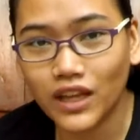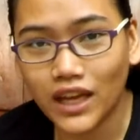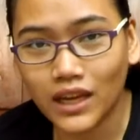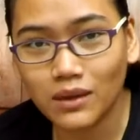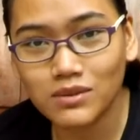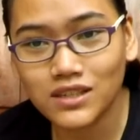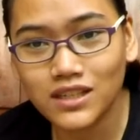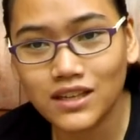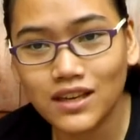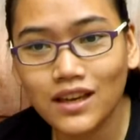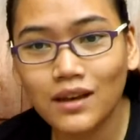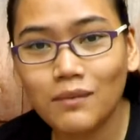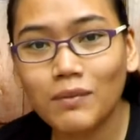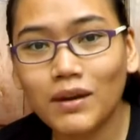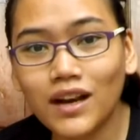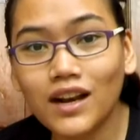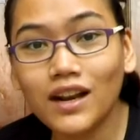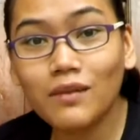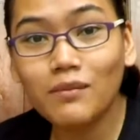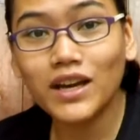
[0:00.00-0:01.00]
times
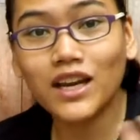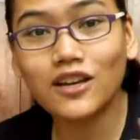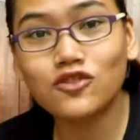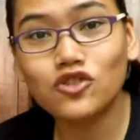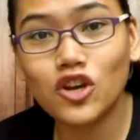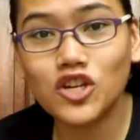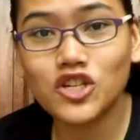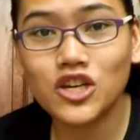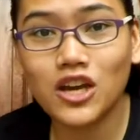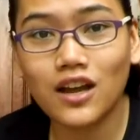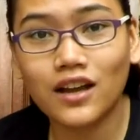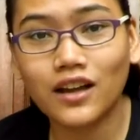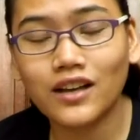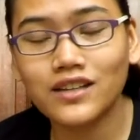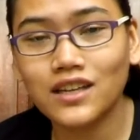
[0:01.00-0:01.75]
para lang mag-enjoy siya.